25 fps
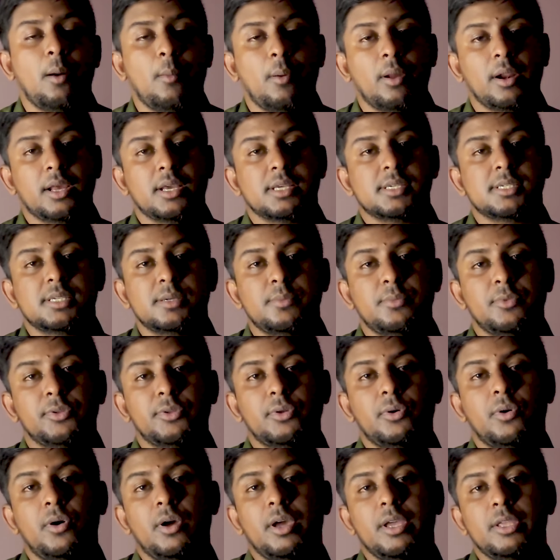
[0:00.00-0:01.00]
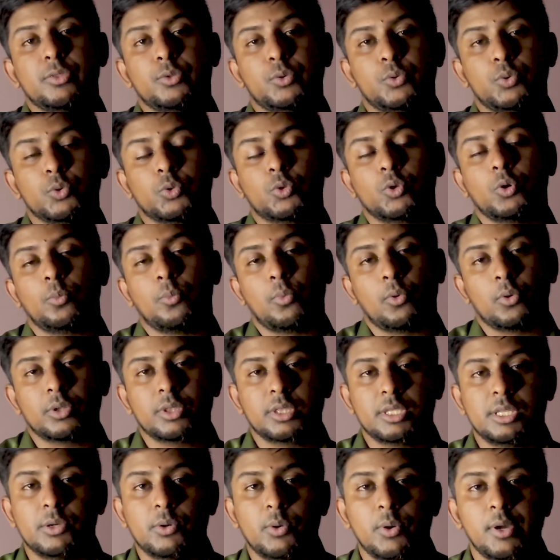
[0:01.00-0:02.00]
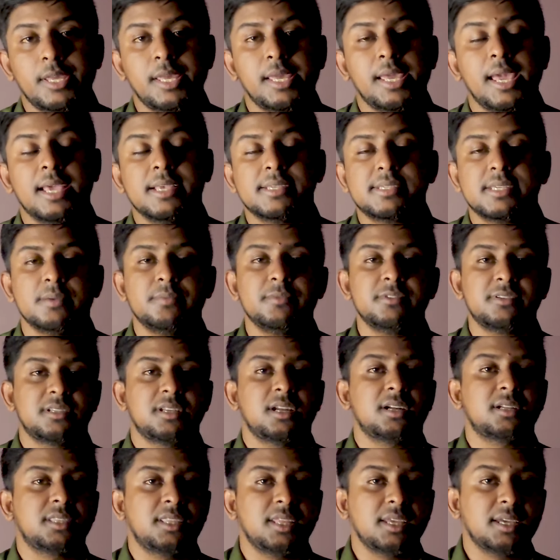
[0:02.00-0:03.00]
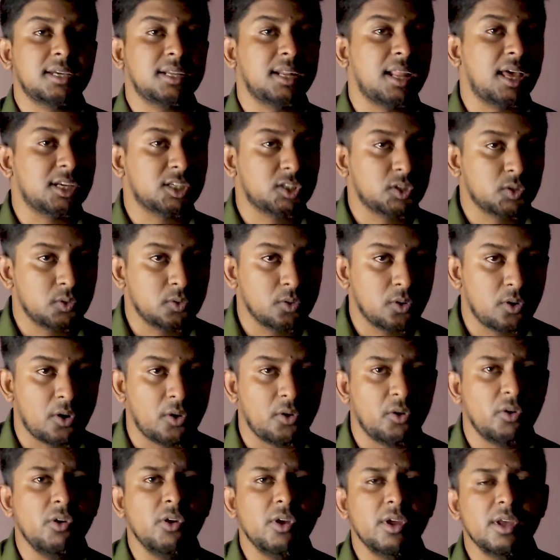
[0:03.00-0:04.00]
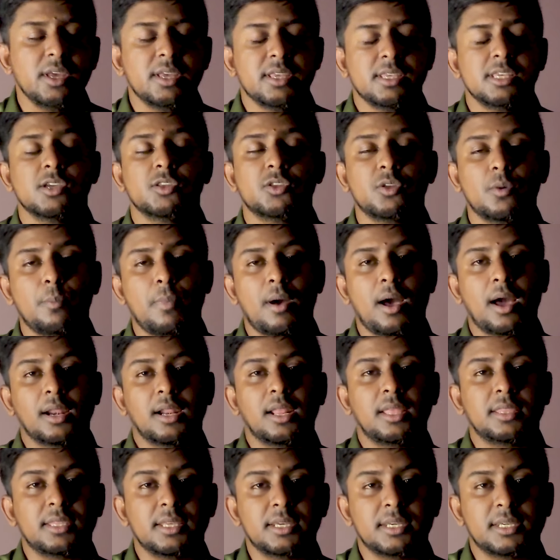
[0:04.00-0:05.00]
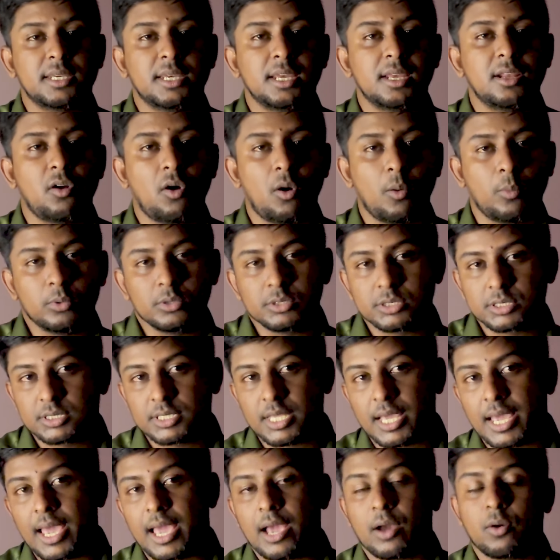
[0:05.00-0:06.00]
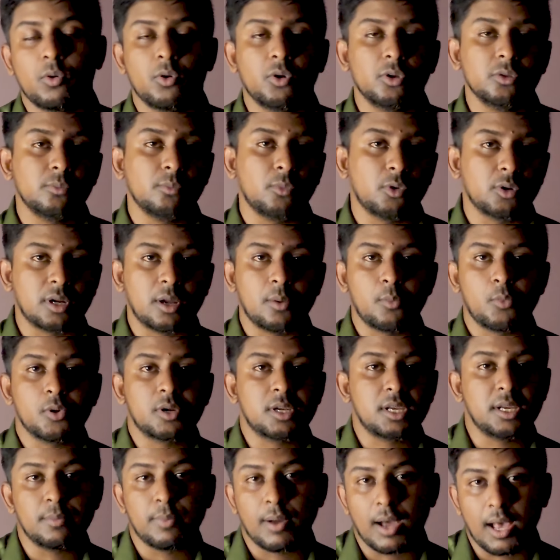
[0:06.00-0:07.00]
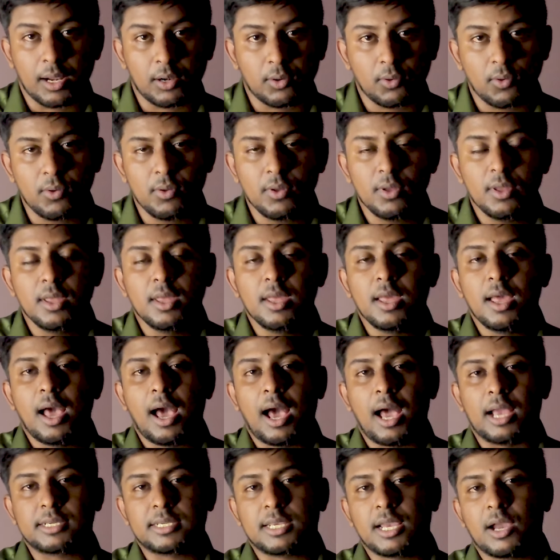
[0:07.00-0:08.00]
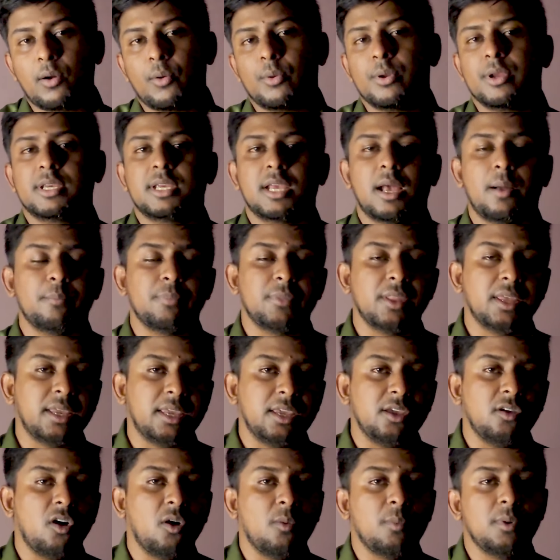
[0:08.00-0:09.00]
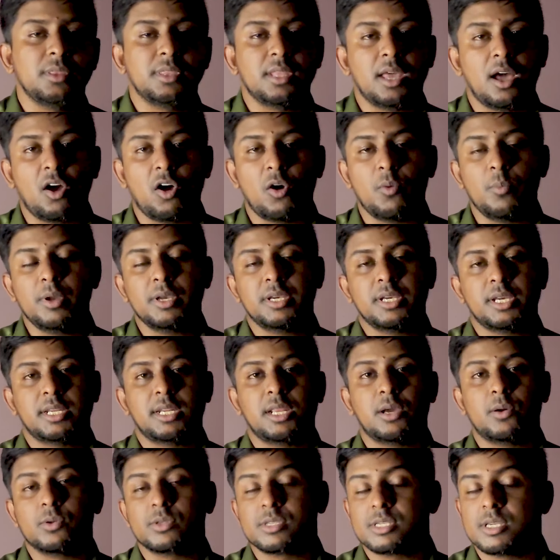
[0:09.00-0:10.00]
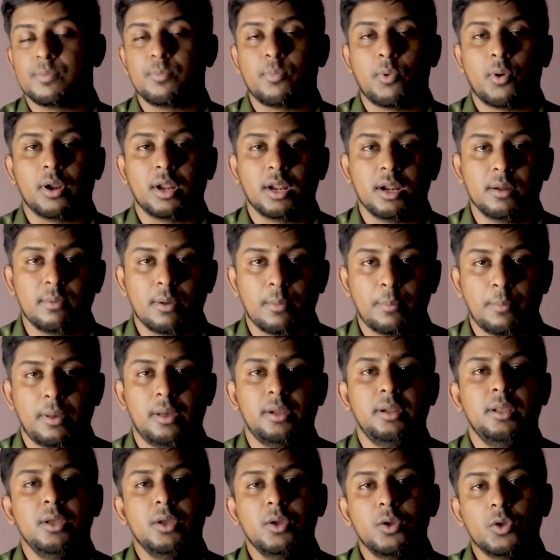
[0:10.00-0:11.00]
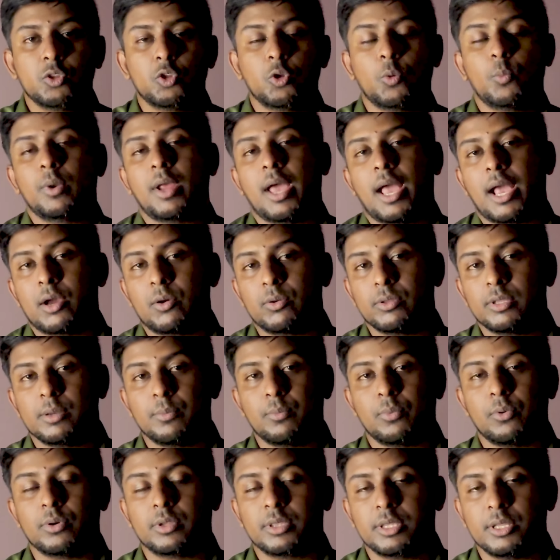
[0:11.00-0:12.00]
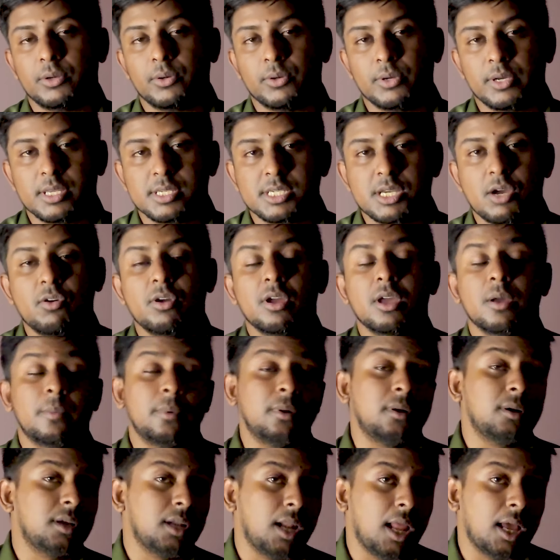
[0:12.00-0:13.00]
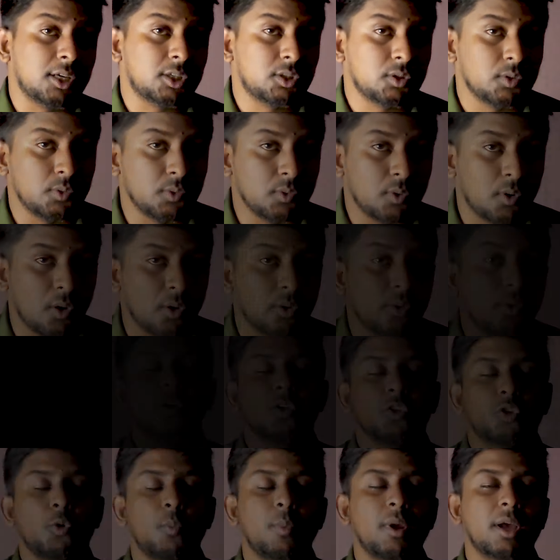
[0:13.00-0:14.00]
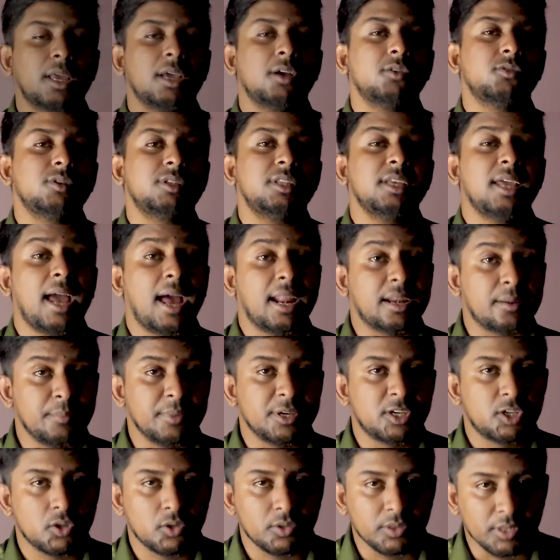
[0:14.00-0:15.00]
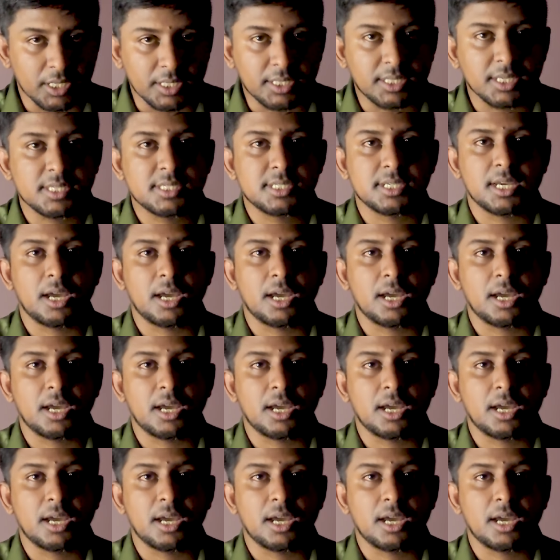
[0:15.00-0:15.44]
আমার কাছে মনে হয় দ্রুত ভর্তি হয়ে এই সেমিস্টার থেকে ক্লাস শুরু করো যেহেতু বাংলাদেশে অবস্থা এখন মোটামুটি ভালো আশা করি সামনে কি হবে না হবে সেটা হচ্ছে পরের ব্যাপার তোমরা এখনই ভর্তি হয়ে যাও এবং ক্লাস শুরু করো তোমরা কেউ যদি অ্যাডমিশন নিতে